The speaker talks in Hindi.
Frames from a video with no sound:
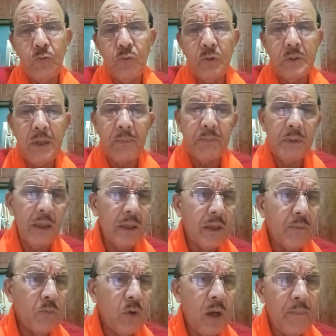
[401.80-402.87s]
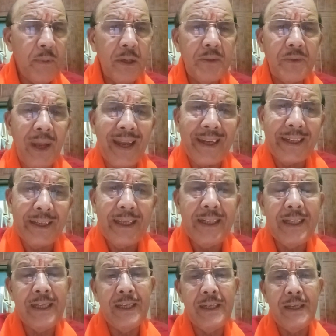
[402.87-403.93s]
तो जब तक हम वहाँ पर जाएंगे
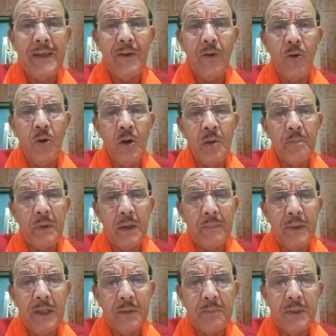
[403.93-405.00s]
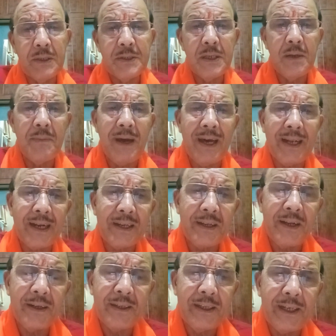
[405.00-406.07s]
नहीं और परमात्मा से हम
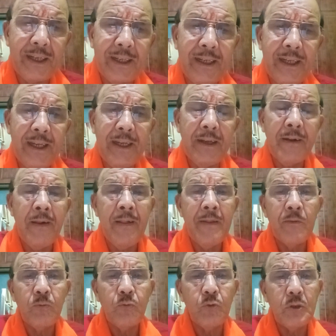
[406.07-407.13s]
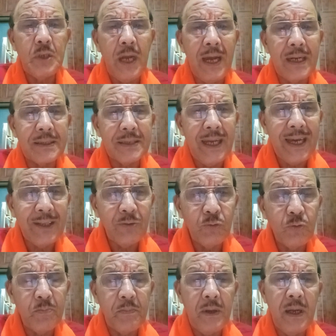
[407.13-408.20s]
आराधना नहीं करेंगे तो साक्षात
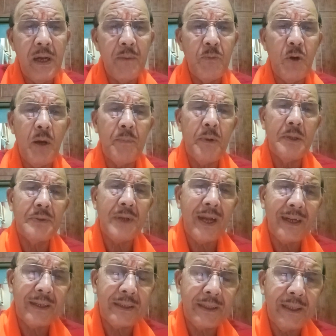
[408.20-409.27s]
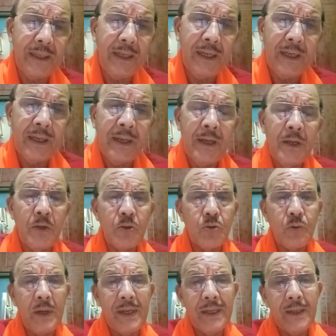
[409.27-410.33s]
रूप में हम वहाँ पर जा के
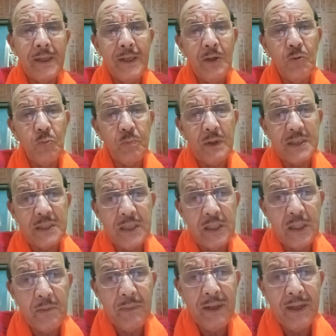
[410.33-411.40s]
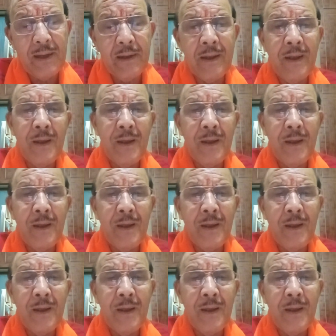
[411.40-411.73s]
स्वयं की उपस्थिति में